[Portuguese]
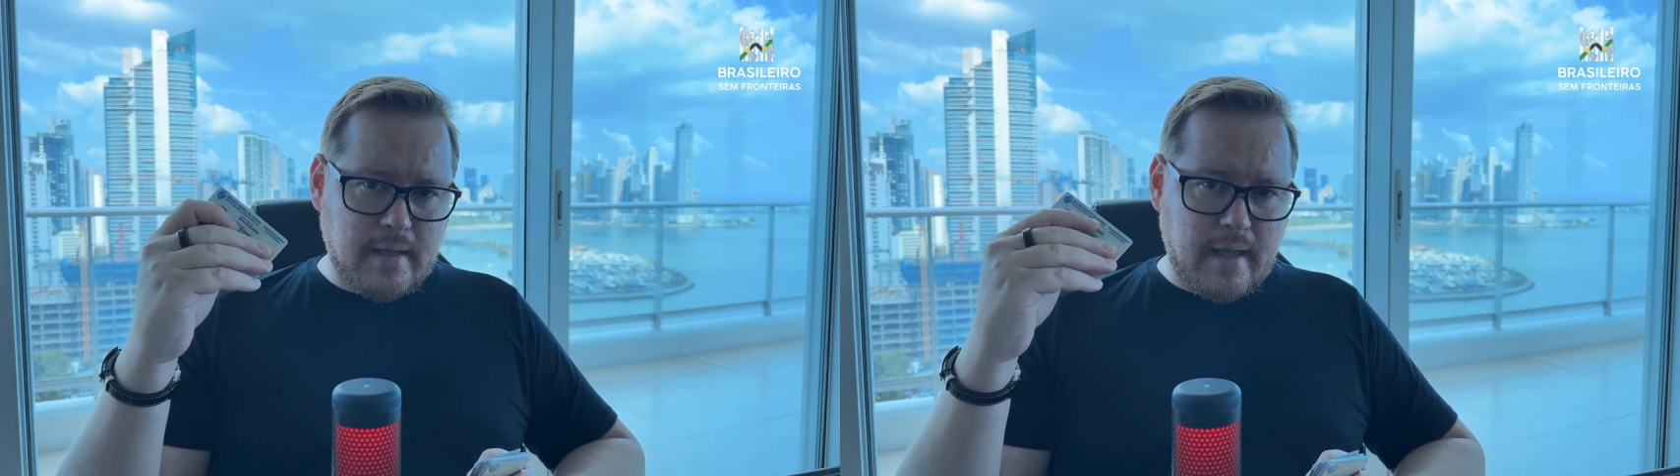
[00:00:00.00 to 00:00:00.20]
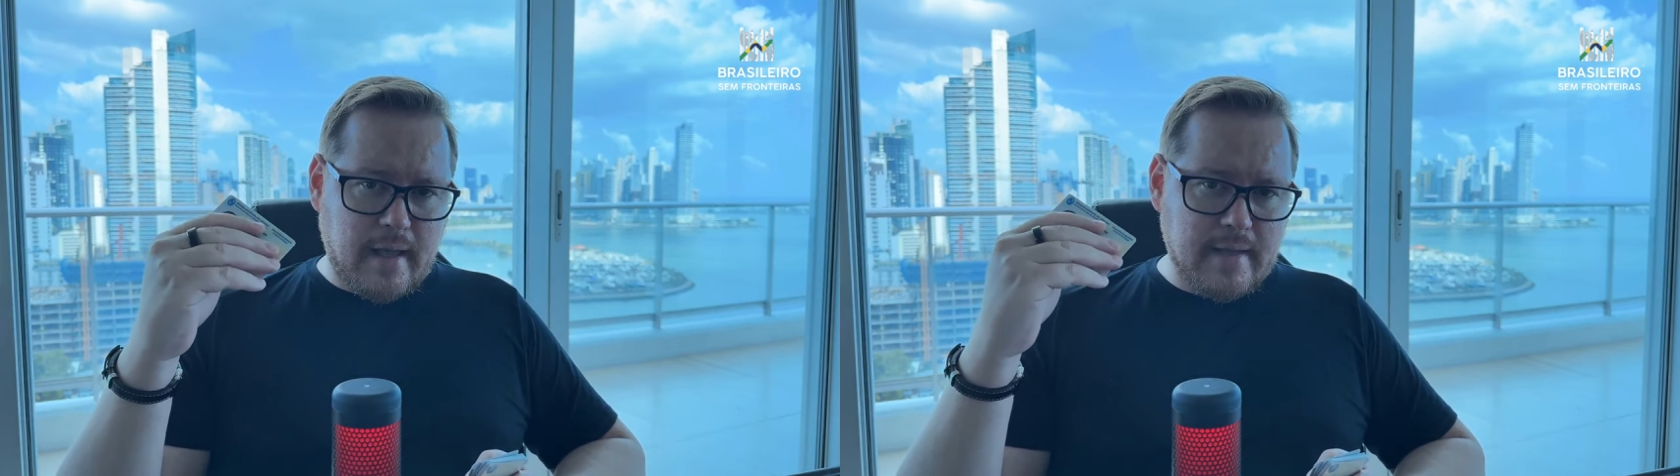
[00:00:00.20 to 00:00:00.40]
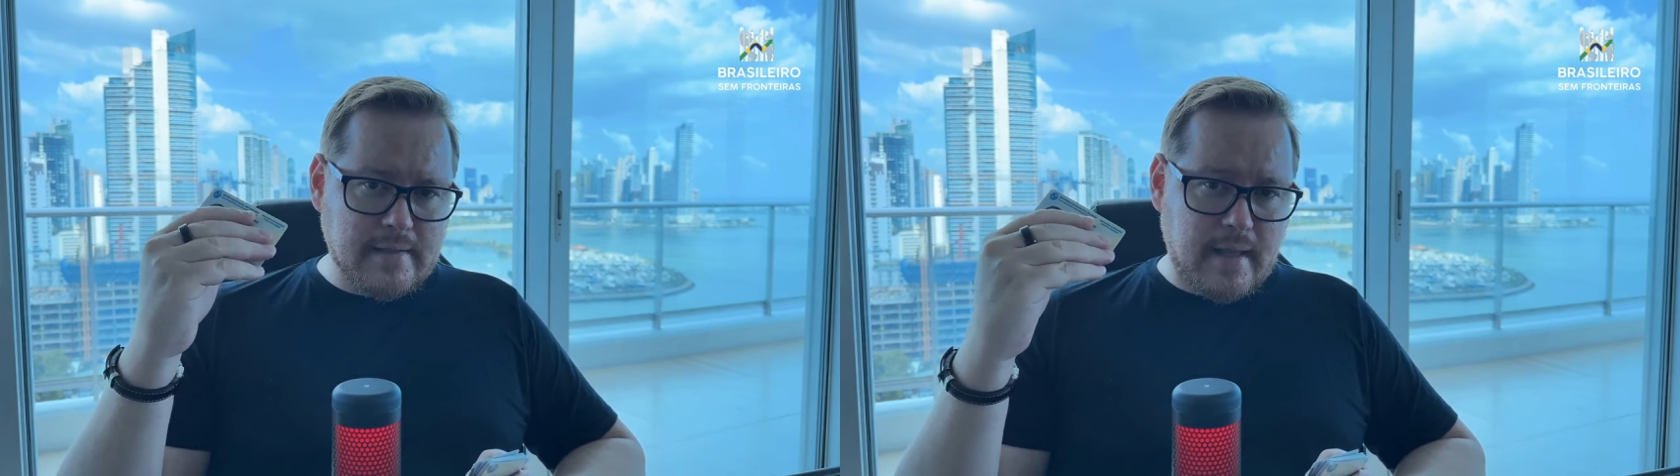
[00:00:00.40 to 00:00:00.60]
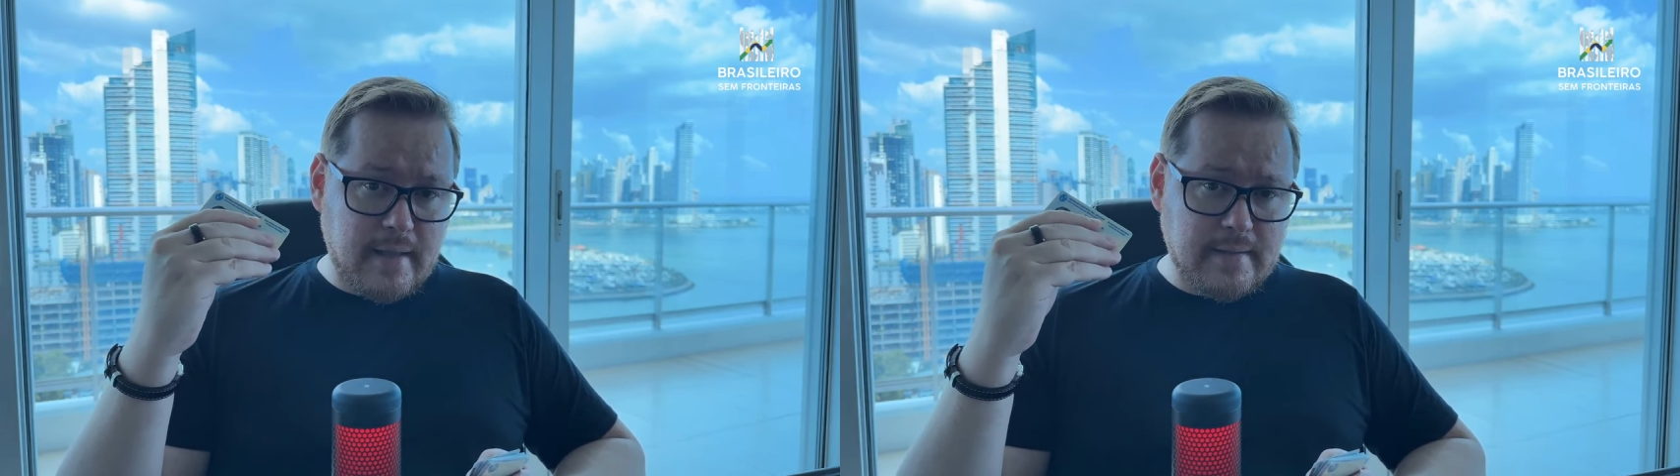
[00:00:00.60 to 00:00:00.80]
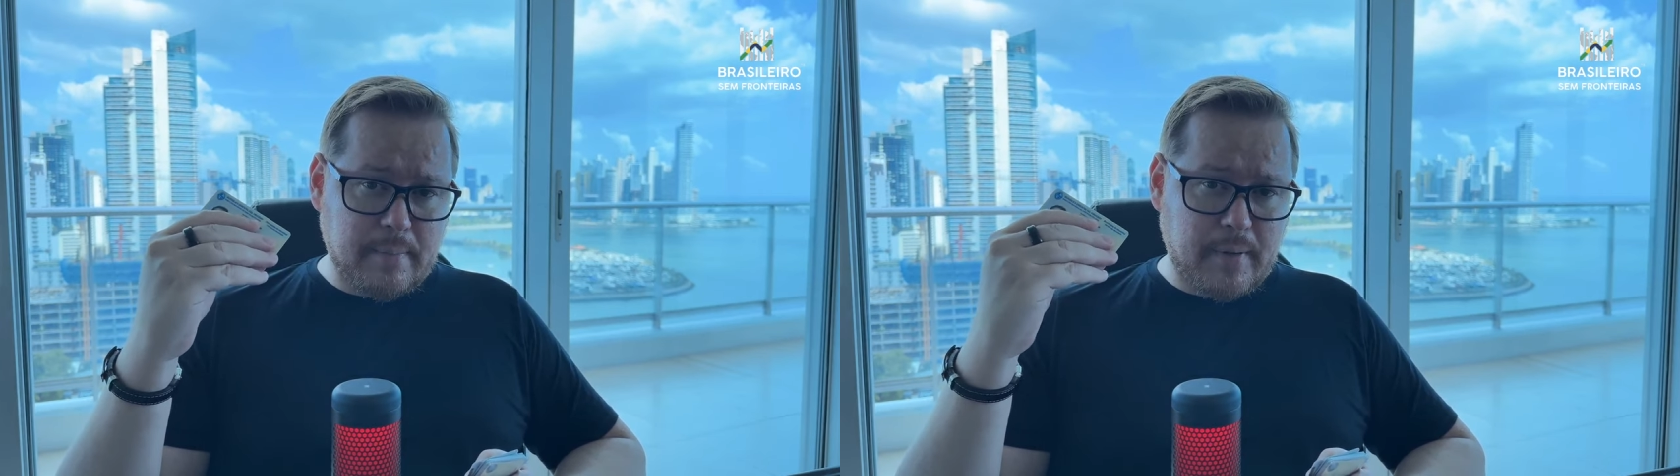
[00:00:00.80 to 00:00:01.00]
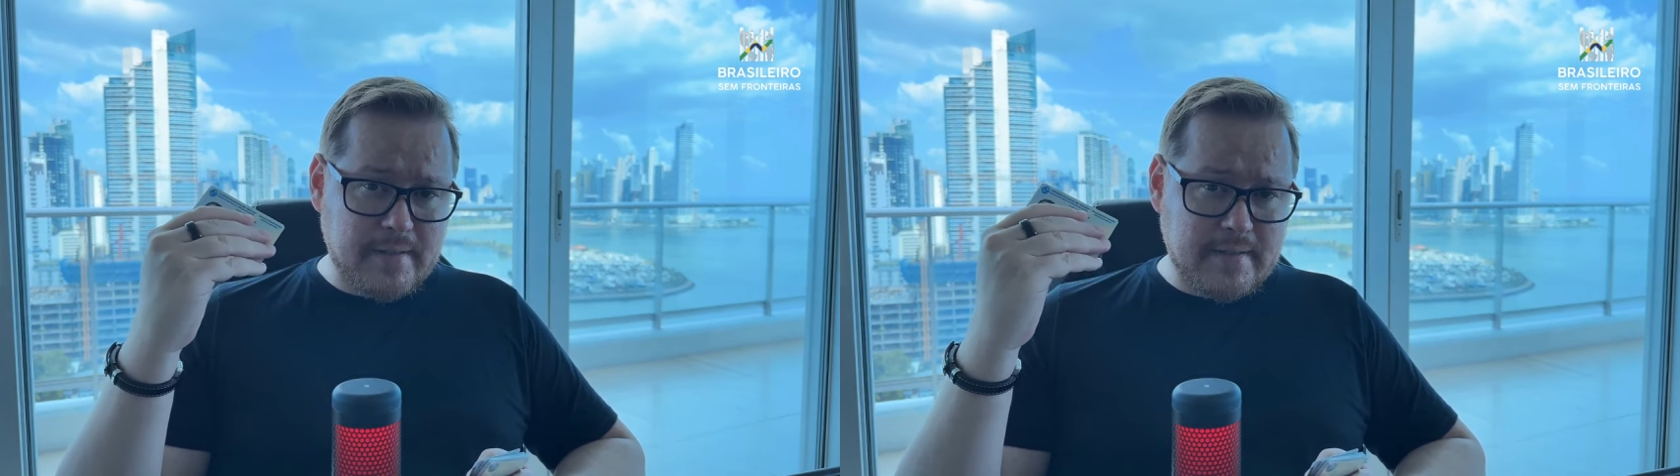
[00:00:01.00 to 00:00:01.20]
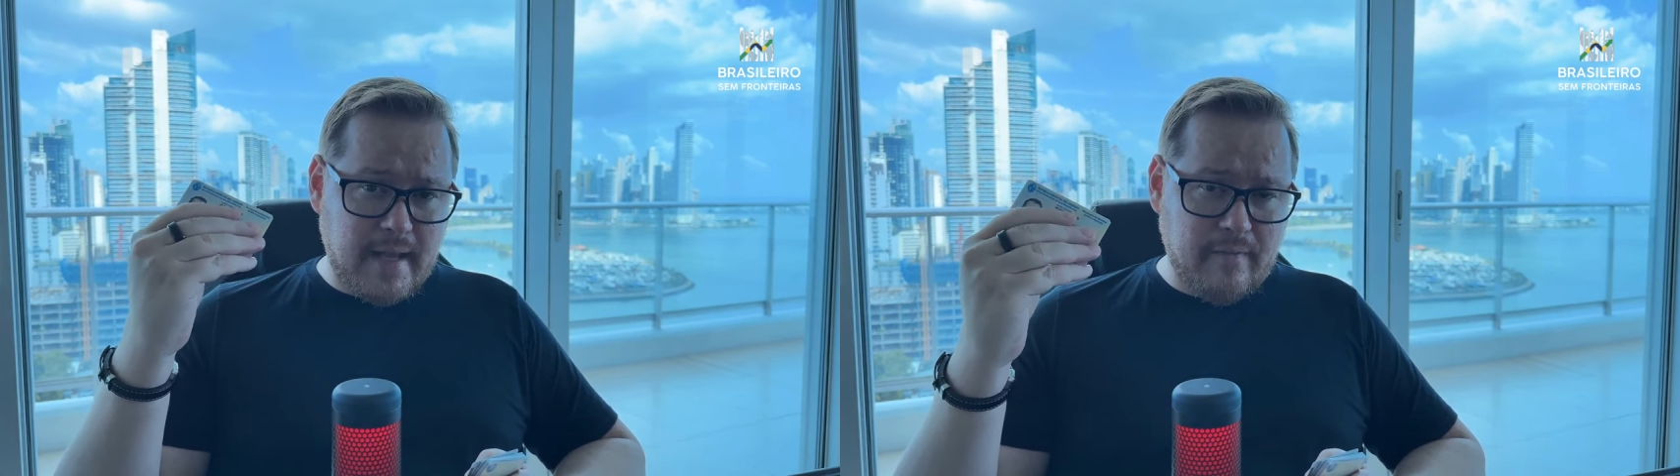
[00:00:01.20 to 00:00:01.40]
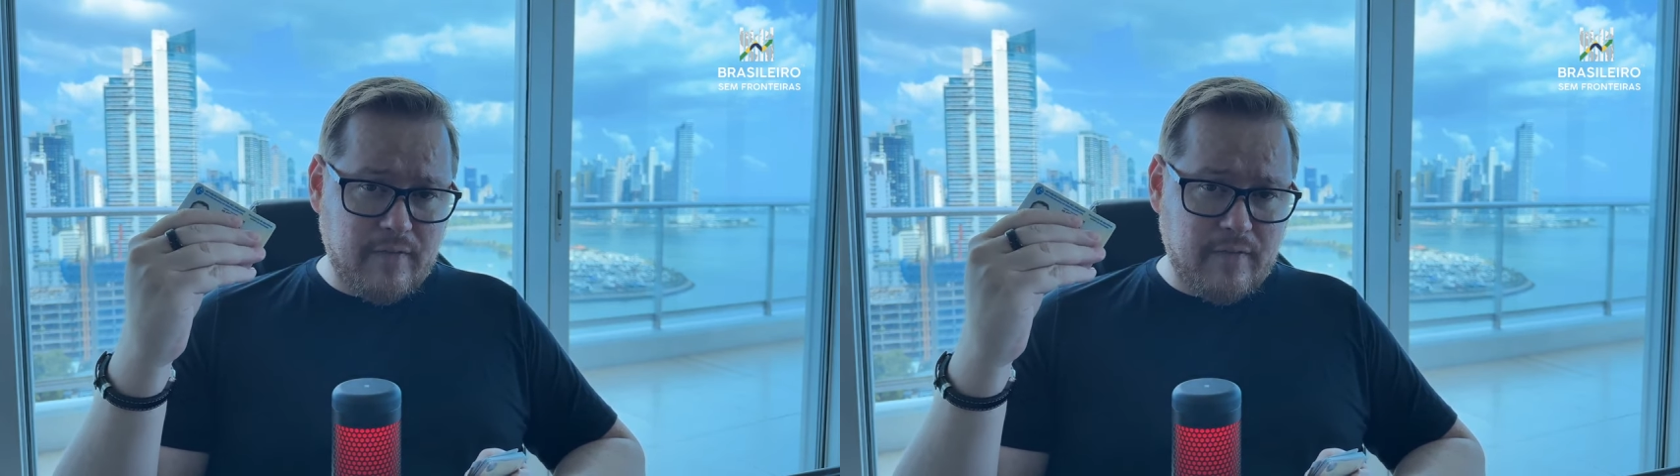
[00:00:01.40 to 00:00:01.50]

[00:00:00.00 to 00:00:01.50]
é, residência para 100